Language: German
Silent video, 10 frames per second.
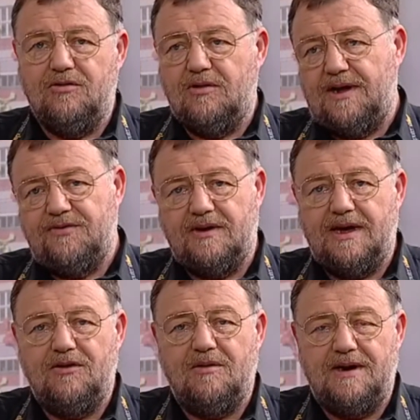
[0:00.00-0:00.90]
Du kannst ja
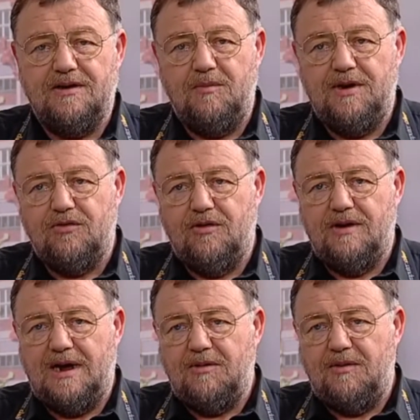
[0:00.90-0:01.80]
gerne noch weiter
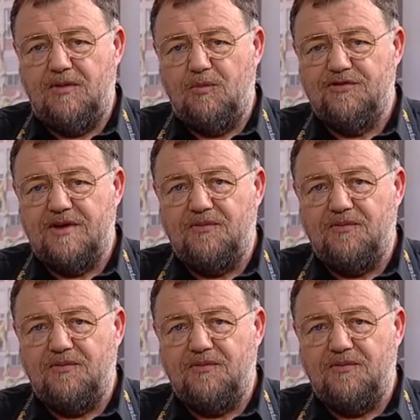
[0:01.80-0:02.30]
mithören, aber wir müssen